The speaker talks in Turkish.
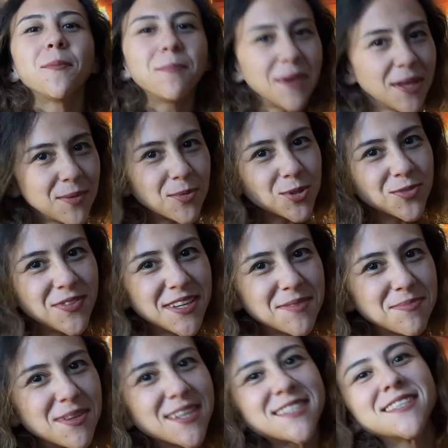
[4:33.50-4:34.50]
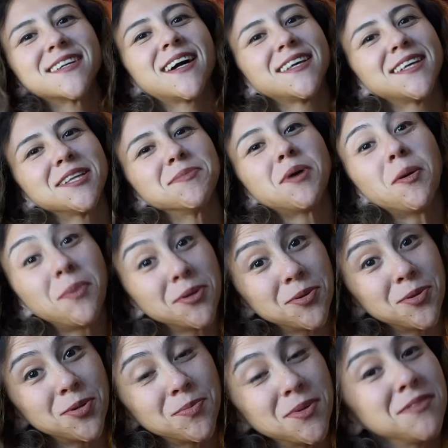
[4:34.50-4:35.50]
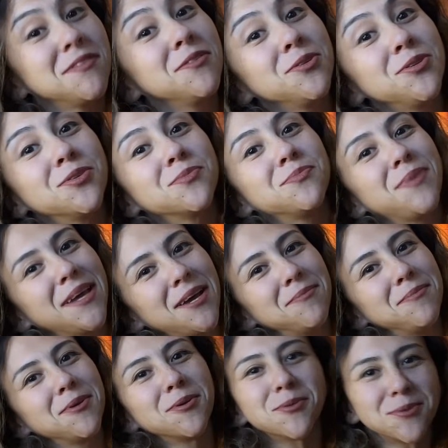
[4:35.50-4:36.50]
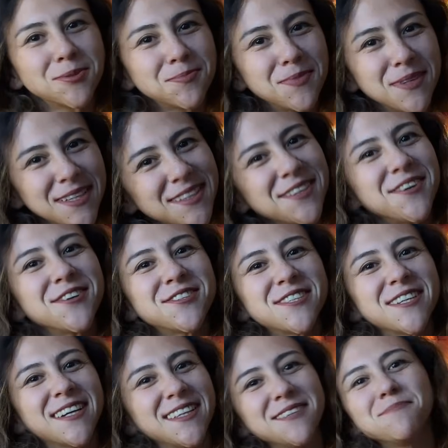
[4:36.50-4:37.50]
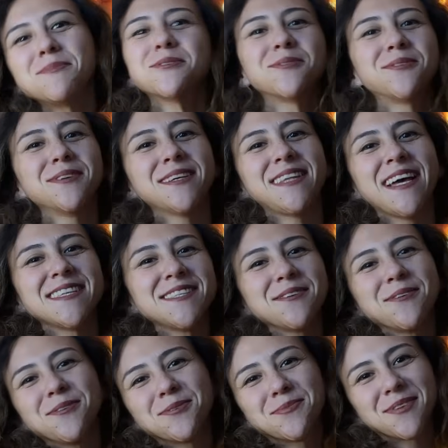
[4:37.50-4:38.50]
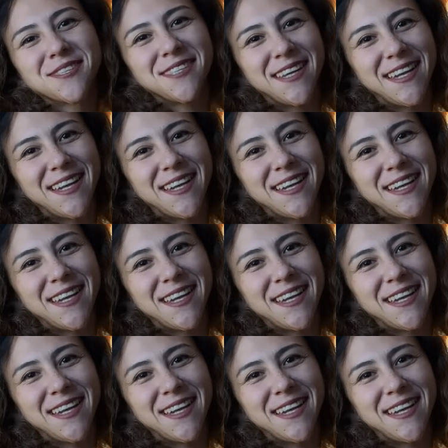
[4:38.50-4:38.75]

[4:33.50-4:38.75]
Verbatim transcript: motive etmek için kanalıma abone olmayı ve videomu beğenmeyi unutmayın. Hoşçakalın. Bir sonraki derste görüşmek üzere.